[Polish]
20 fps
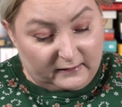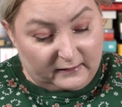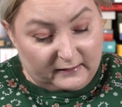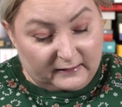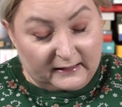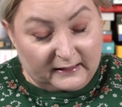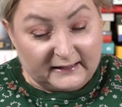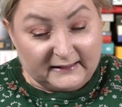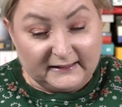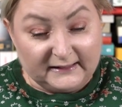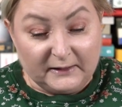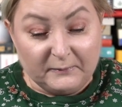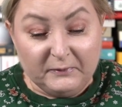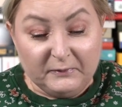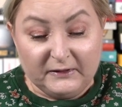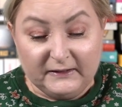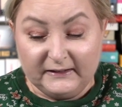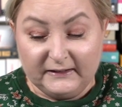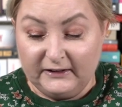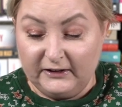
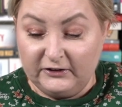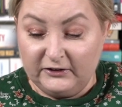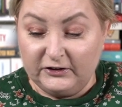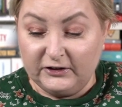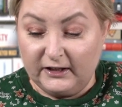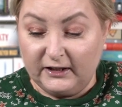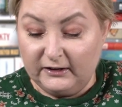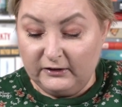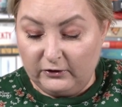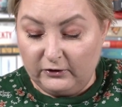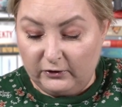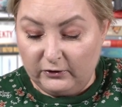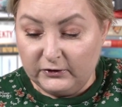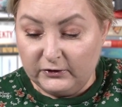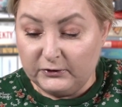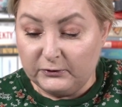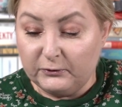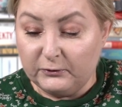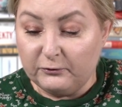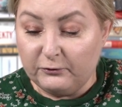Następne zdjęcia to
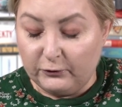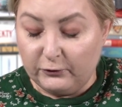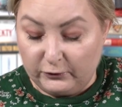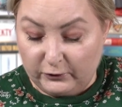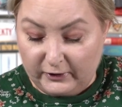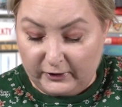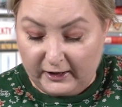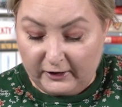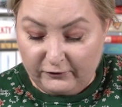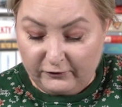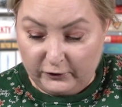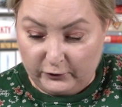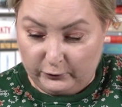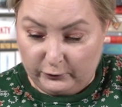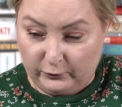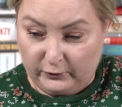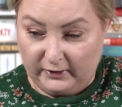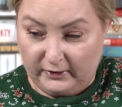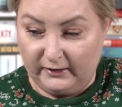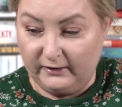są fotografie,
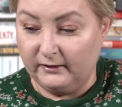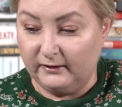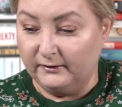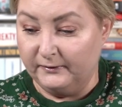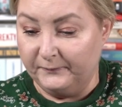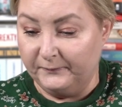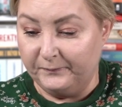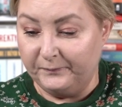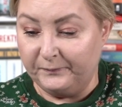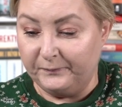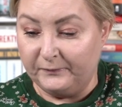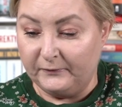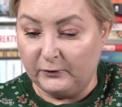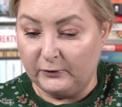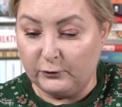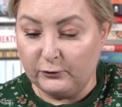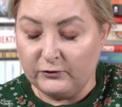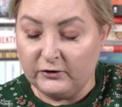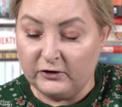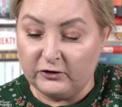które mm,
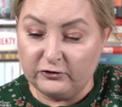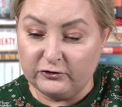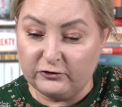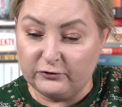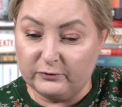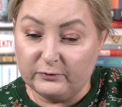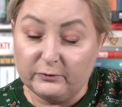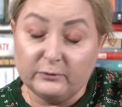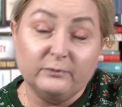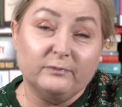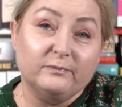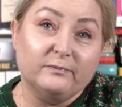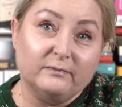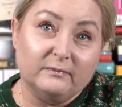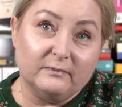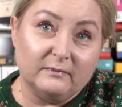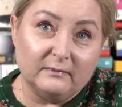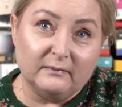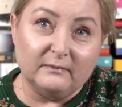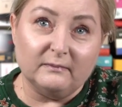również
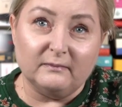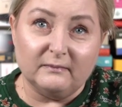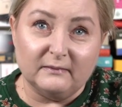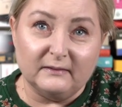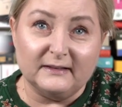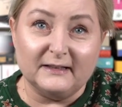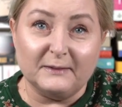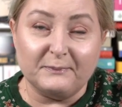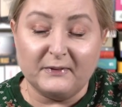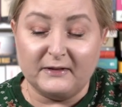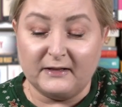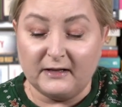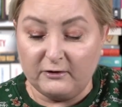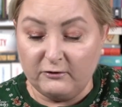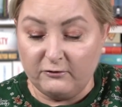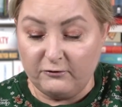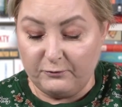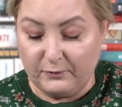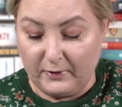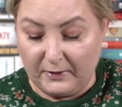
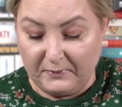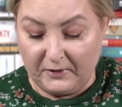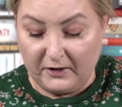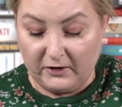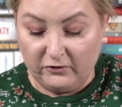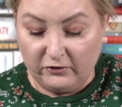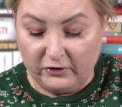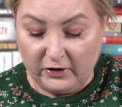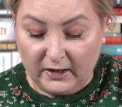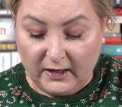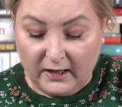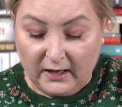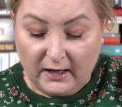zapadają w pamięć,